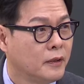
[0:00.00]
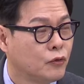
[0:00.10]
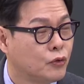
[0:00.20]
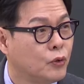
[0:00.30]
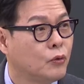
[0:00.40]

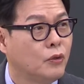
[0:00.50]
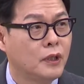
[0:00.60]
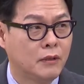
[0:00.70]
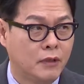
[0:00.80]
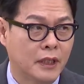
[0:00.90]
주도권을
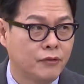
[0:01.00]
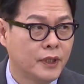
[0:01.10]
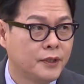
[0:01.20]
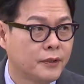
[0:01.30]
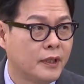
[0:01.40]
갖고 그쵸, 갈 수가
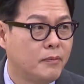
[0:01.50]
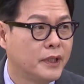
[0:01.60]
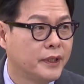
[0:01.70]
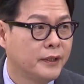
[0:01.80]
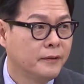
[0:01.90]
맞아요. 있었단
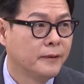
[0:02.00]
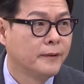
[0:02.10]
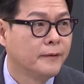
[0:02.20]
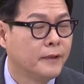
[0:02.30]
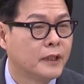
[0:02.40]
말이에요.
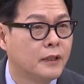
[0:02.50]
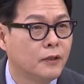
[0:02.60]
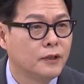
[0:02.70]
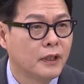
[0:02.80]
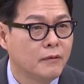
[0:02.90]
그렇죠. 근데 그런